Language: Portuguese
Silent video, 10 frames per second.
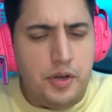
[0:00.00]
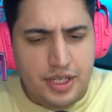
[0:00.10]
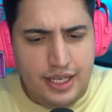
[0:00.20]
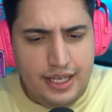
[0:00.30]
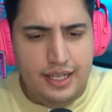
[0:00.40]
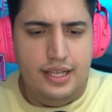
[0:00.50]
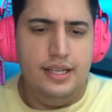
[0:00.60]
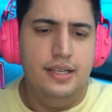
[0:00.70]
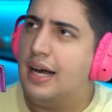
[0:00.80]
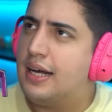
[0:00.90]
Wild
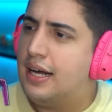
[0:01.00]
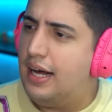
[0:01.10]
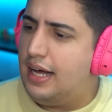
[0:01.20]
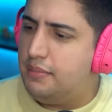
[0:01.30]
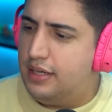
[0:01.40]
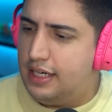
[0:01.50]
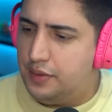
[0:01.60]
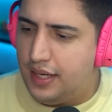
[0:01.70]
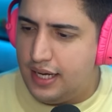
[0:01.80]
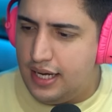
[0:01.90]
Lily. AK,
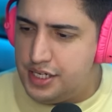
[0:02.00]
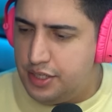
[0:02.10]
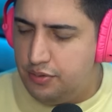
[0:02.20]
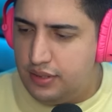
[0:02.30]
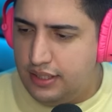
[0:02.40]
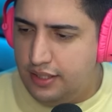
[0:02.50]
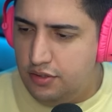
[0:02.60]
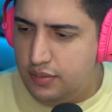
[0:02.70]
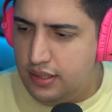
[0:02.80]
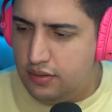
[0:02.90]
mano. AK acho que não tem
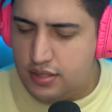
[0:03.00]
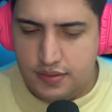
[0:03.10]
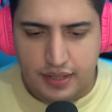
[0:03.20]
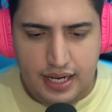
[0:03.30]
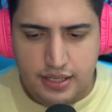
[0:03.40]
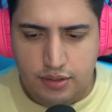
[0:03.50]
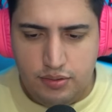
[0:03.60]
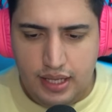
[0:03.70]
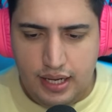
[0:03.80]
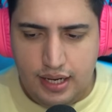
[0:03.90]
nenhuma... Nossa, é verdade, né? Não
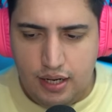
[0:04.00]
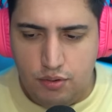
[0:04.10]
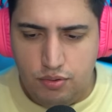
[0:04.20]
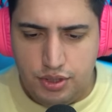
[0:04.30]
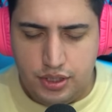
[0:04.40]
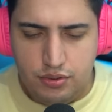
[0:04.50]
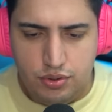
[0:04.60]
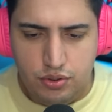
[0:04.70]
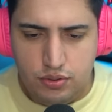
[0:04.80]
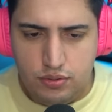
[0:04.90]
tem AK roxa no
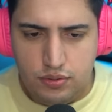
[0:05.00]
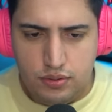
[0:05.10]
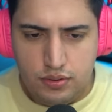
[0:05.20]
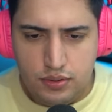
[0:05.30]
jogo?